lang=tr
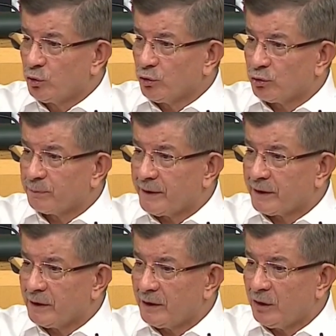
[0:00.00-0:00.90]
Bugünkü
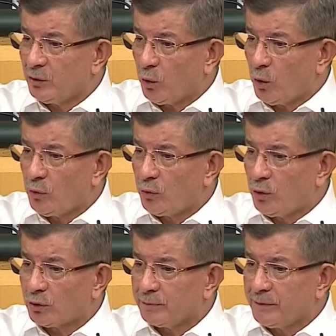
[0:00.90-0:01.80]
parayla
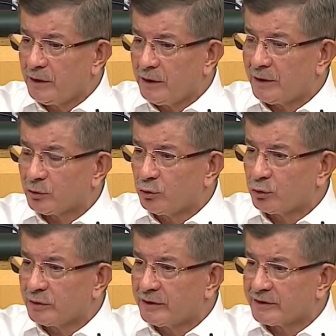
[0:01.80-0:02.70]
14 milyar
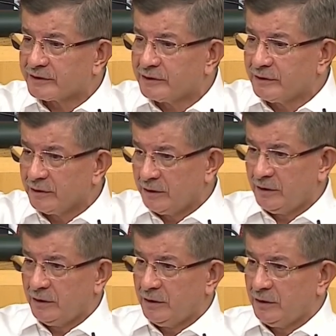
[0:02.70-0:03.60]
Türk
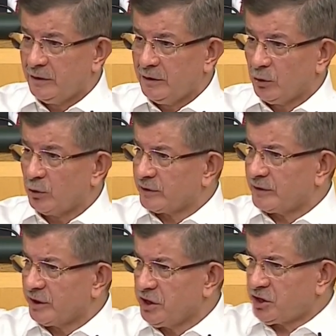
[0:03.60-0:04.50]
lirası
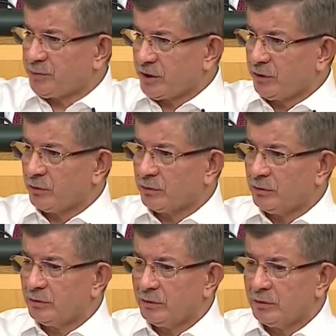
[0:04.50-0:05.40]
ortada. Hiçbir şey yok.